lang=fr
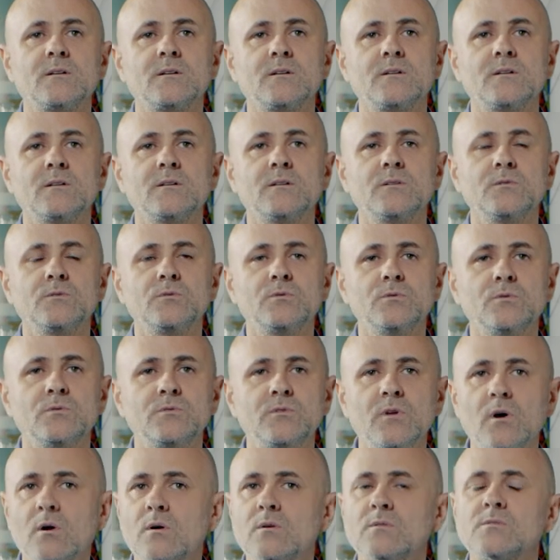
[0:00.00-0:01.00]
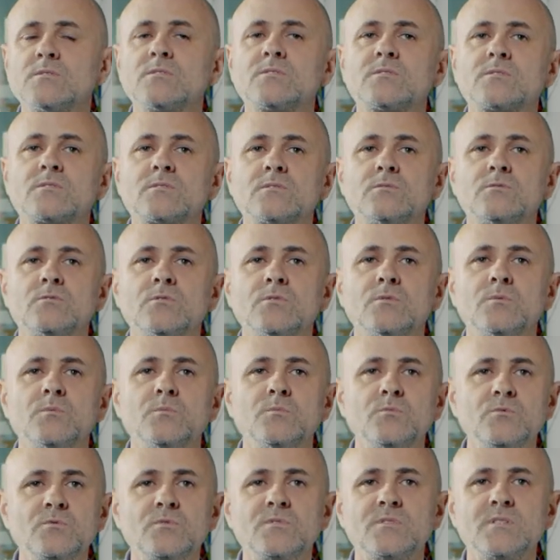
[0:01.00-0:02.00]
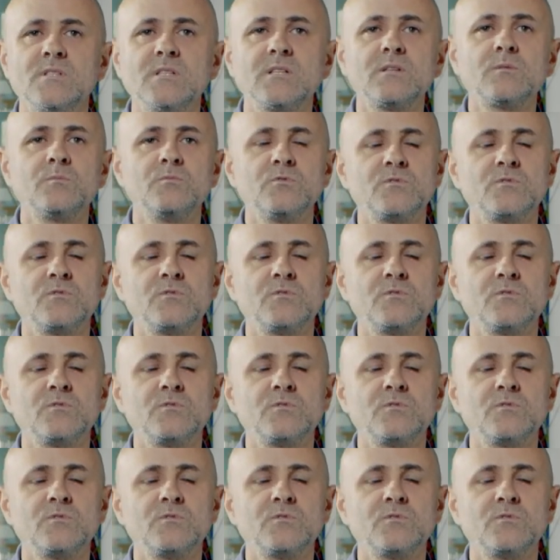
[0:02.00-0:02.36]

euh, de danse, de musique,